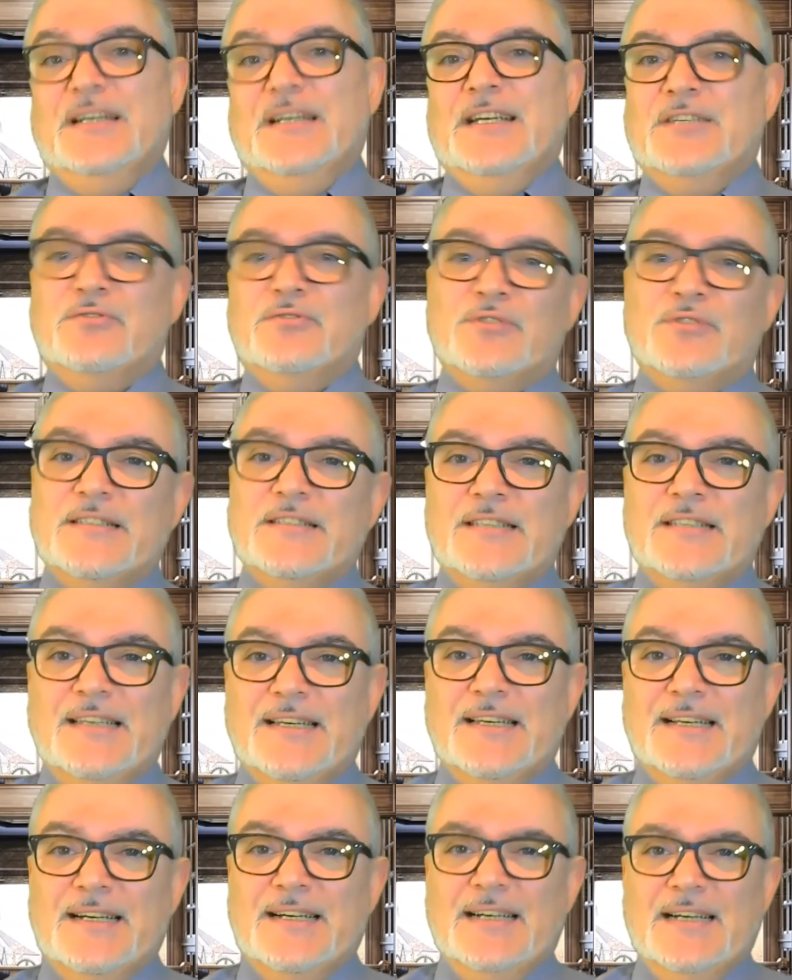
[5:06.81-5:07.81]
Esto te
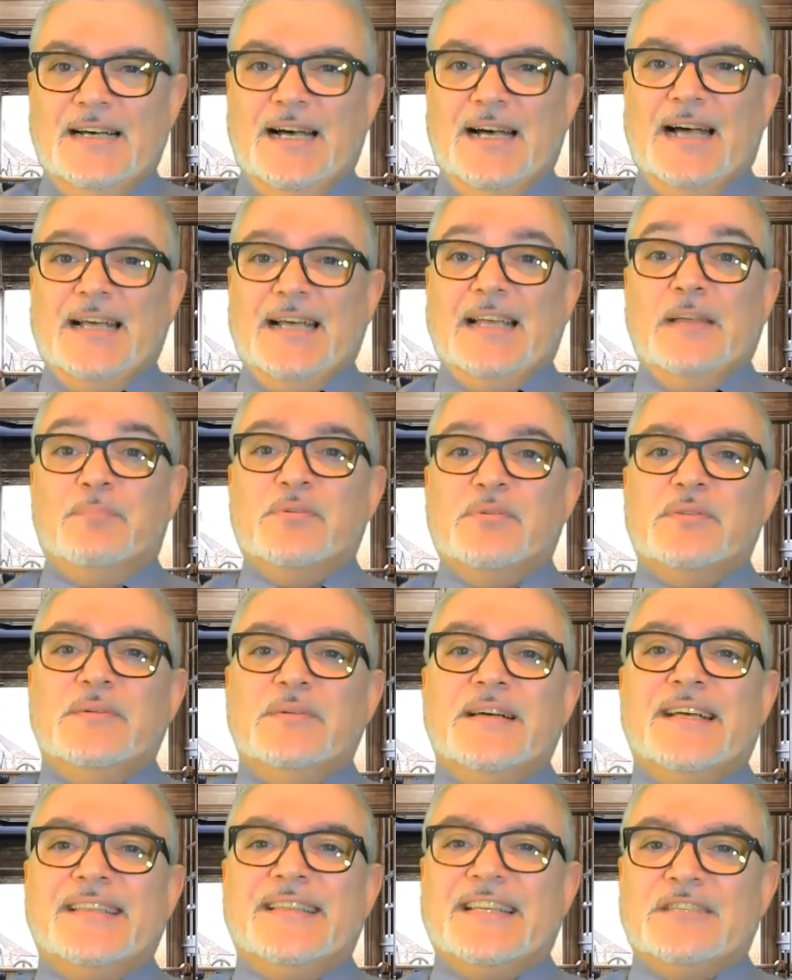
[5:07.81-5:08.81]
enseñará a que la próxima
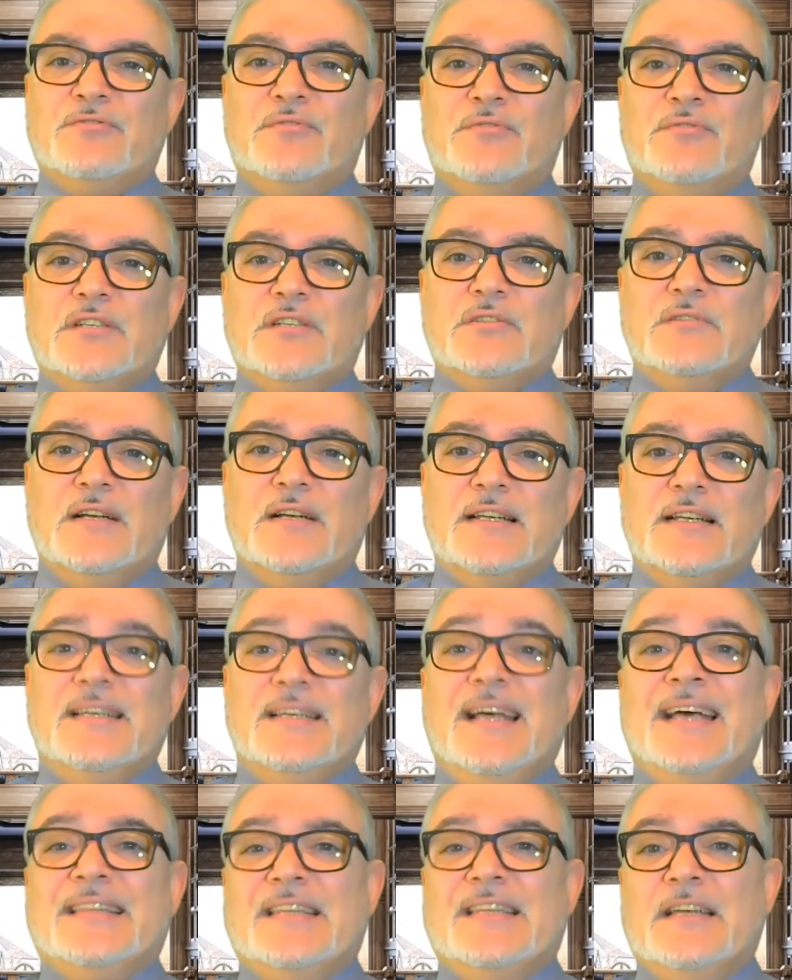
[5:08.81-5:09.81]
vez que te asocies con alguien
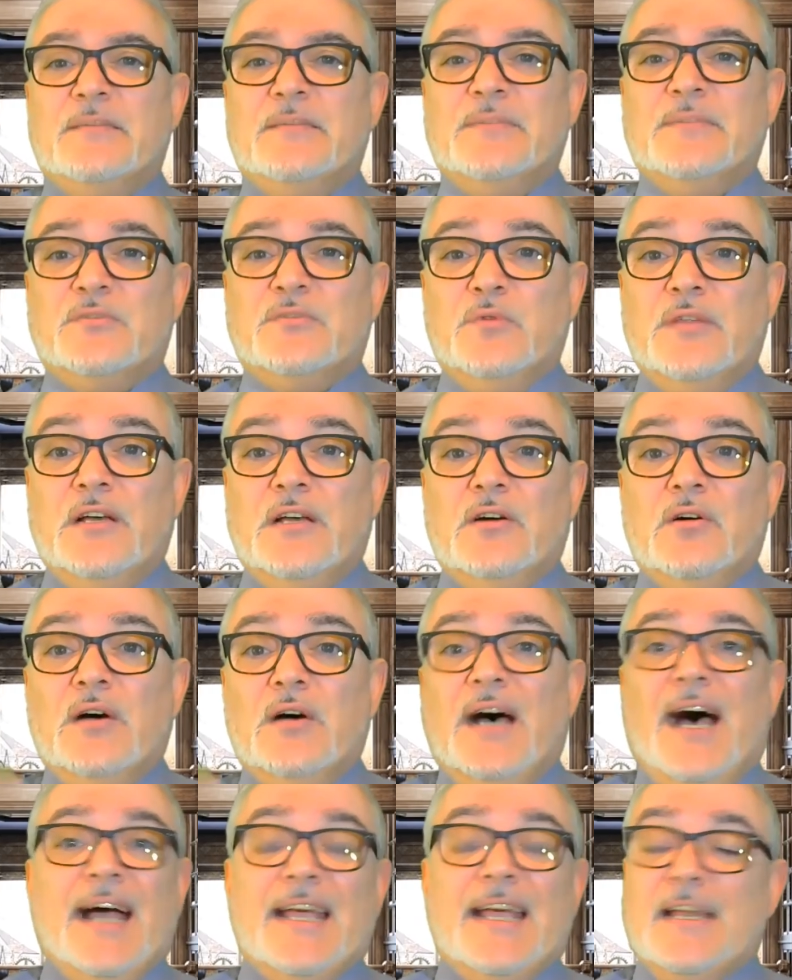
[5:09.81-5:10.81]
a tener más cuidado,
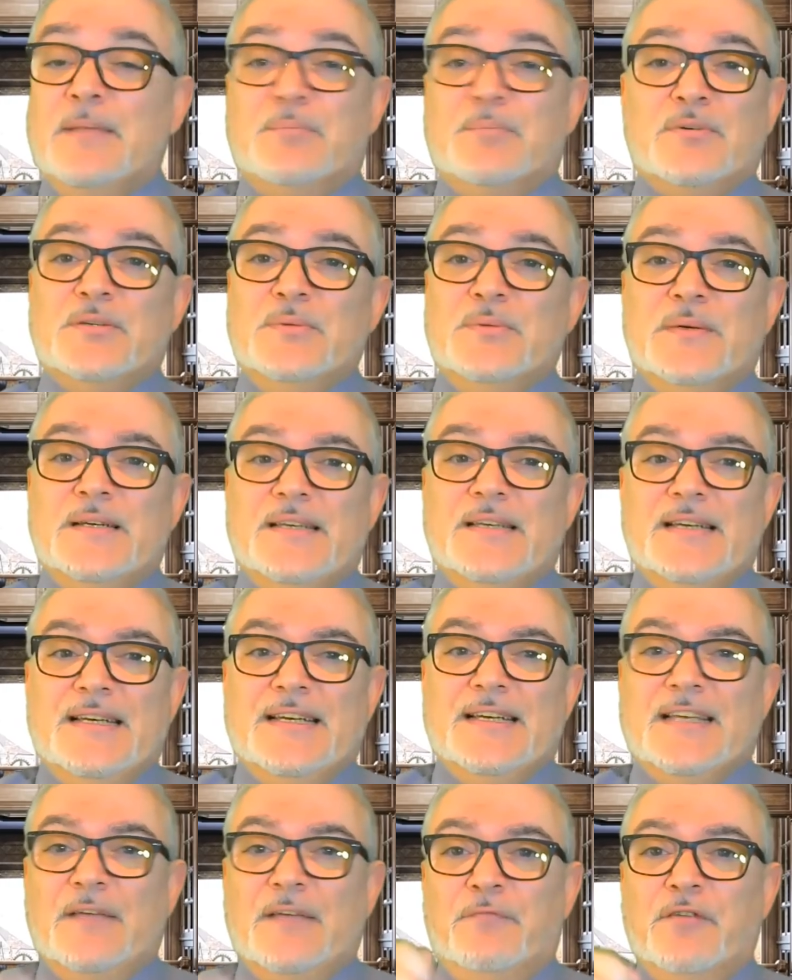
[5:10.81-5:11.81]
a que la próxima vez
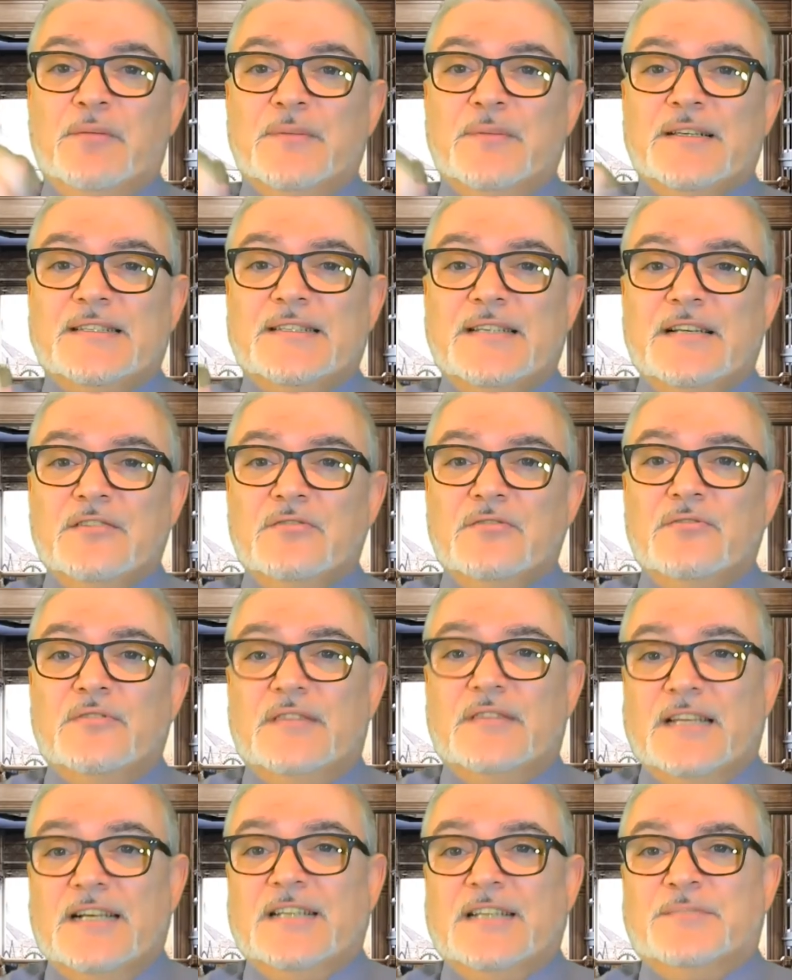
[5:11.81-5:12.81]
que firmes algo
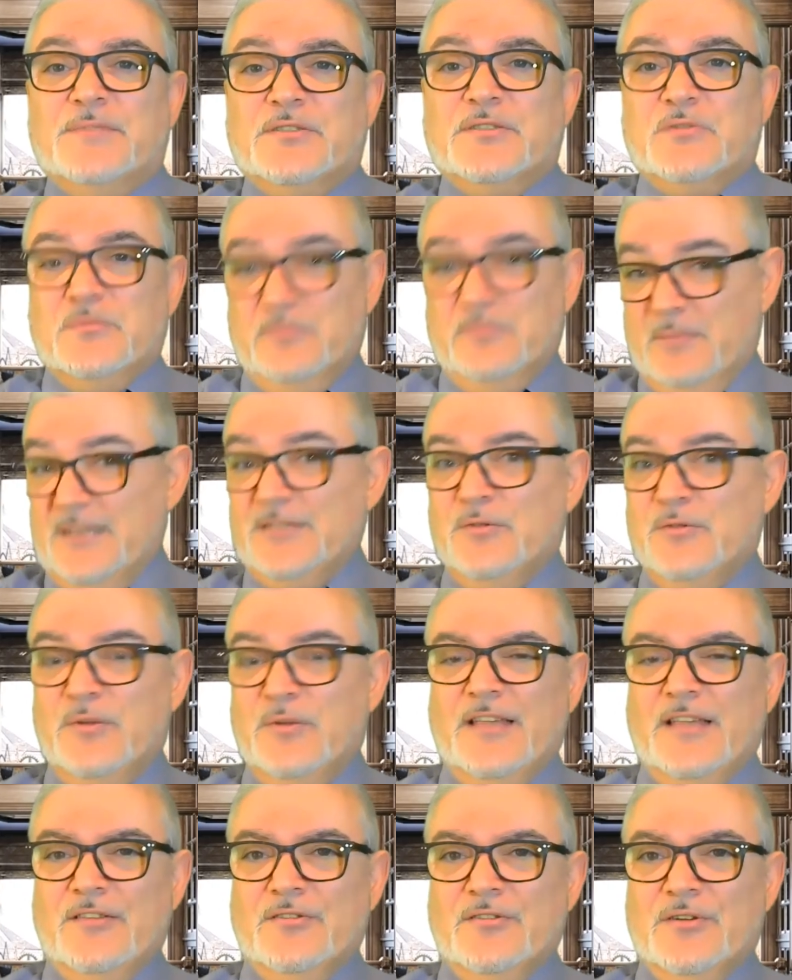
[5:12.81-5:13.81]
tengas más, más
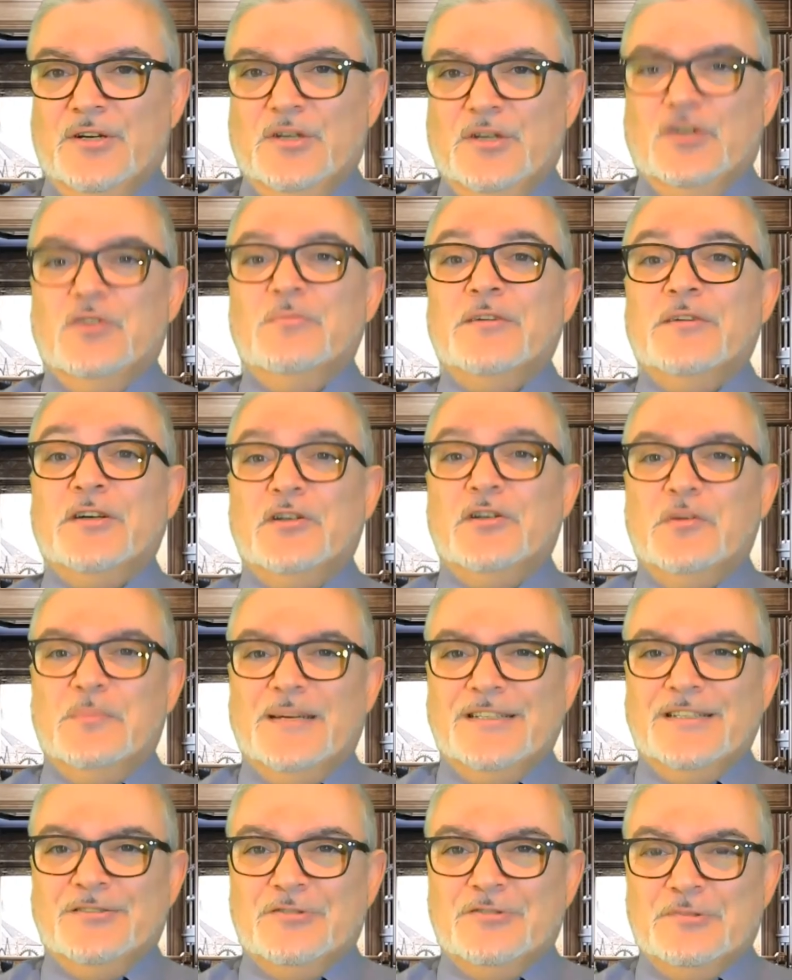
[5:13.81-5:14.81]
cuidado. ¿Cómo que no hay
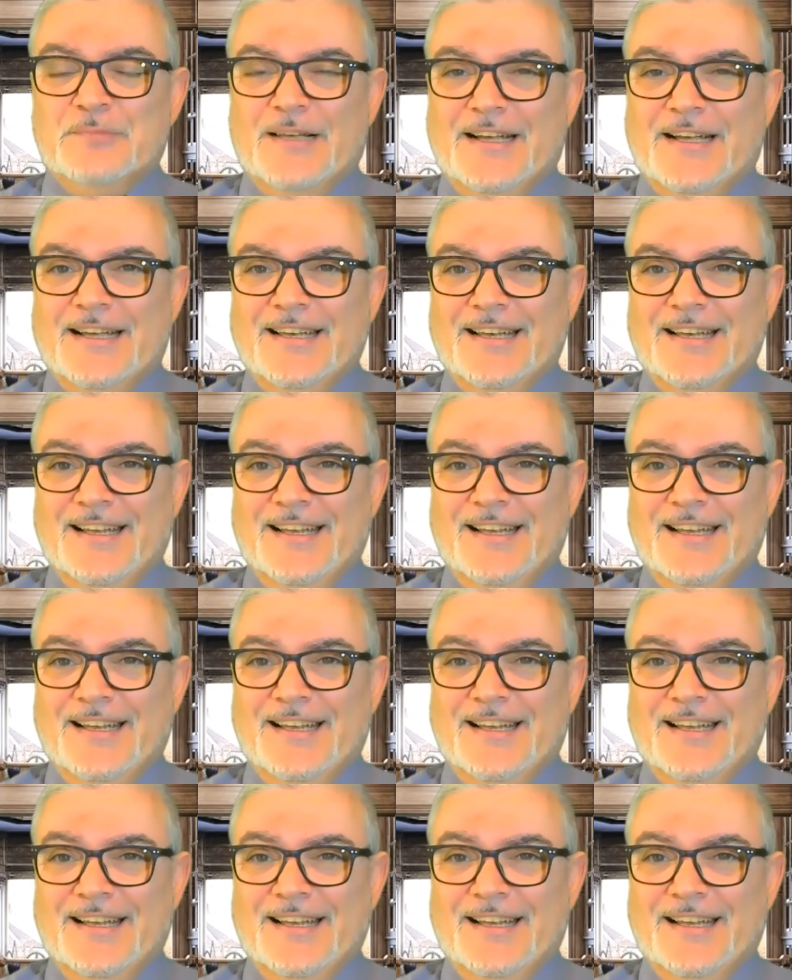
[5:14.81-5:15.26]
maestros, Micael?